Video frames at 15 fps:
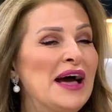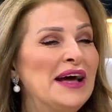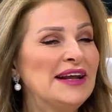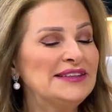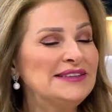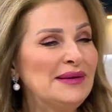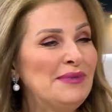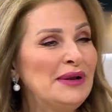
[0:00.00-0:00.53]
رح
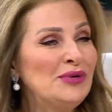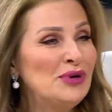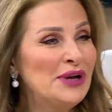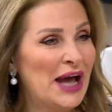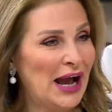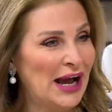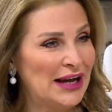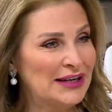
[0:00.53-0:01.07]
تعملوا لنا
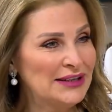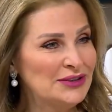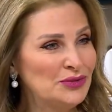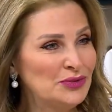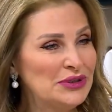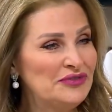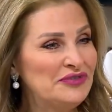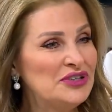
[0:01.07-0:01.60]

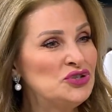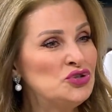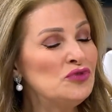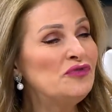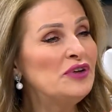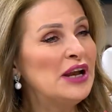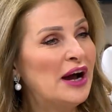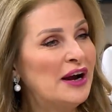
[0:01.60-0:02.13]
عرض
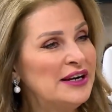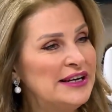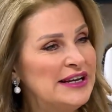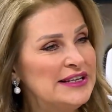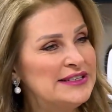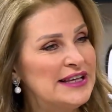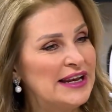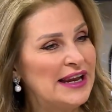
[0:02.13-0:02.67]
ونشوف
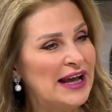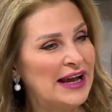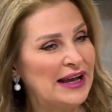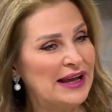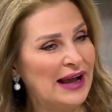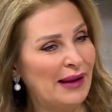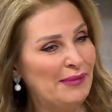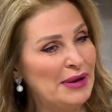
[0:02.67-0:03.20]
الارنيس هلا
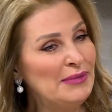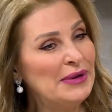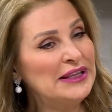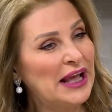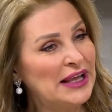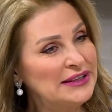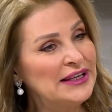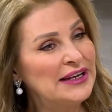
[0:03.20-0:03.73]
آه، عبين ما
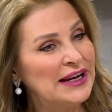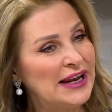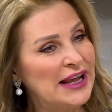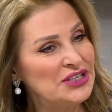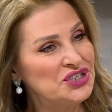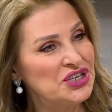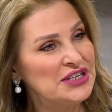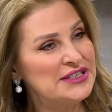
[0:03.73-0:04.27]
تحضر
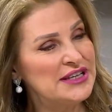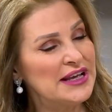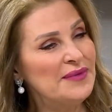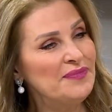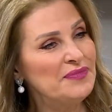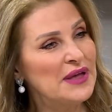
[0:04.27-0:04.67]
الاجهزه